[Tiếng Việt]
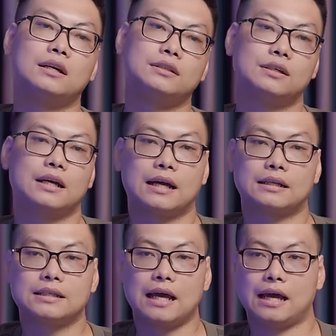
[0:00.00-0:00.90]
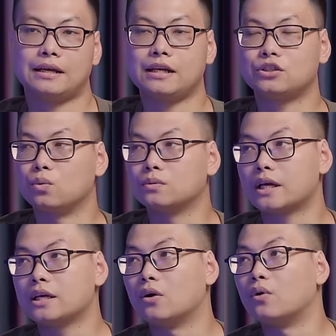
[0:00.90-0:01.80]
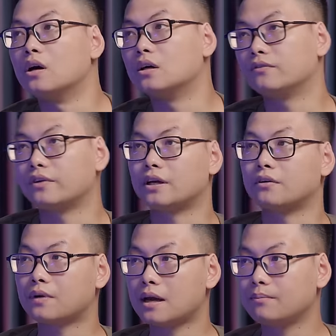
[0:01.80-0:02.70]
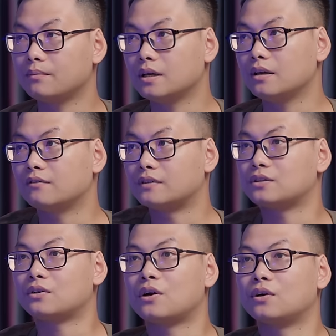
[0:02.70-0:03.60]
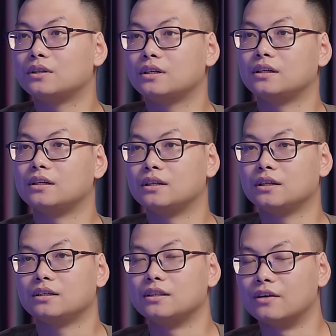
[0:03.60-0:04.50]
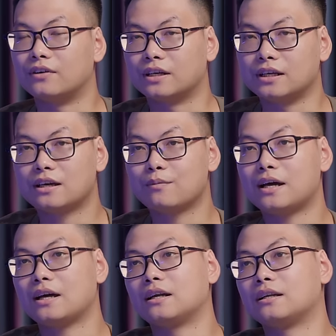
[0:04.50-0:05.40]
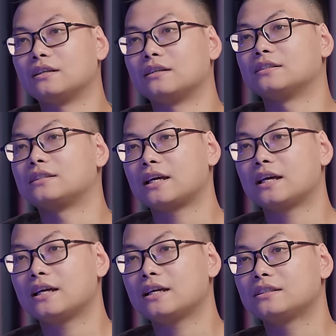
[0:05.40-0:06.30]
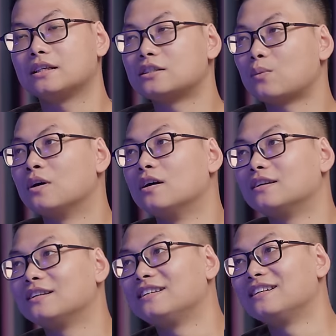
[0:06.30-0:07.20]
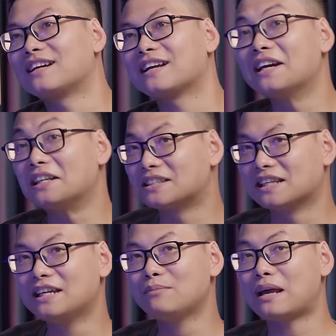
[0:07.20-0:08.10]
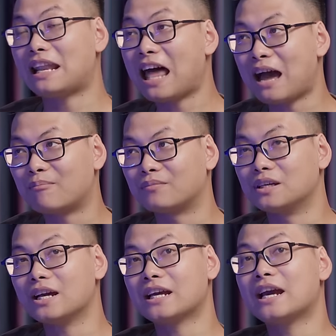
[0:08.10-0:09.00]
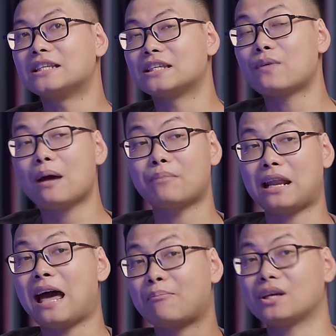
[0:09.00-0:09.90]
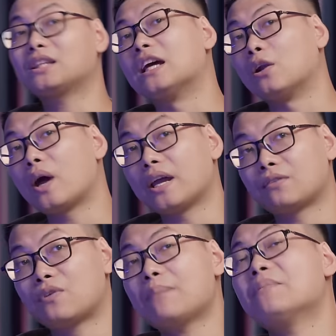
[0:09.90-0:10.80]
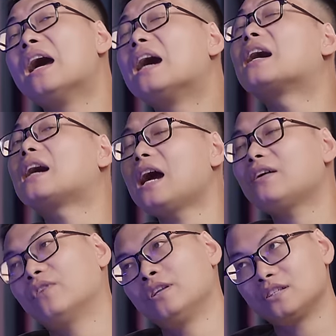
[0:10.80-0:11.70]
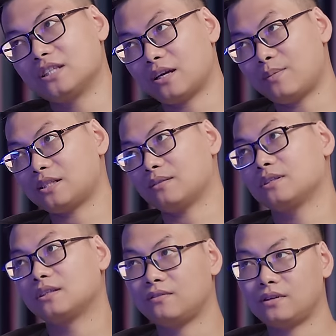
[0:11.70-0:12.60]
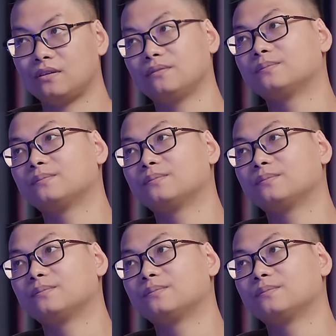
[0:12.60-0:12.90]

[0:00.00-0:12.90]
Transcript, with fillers: uh, những cái khán giả đại chúng sẽ hiểu hơn về rap, và do đó thì nhờ vào thế thì các bạn sẽ trân trọng hơn những cái nghệ sĩ mà làm những cái nghệ sĩ rap mà làm những cái thể loại rap khác với những gì các bạn xem trên ti vi.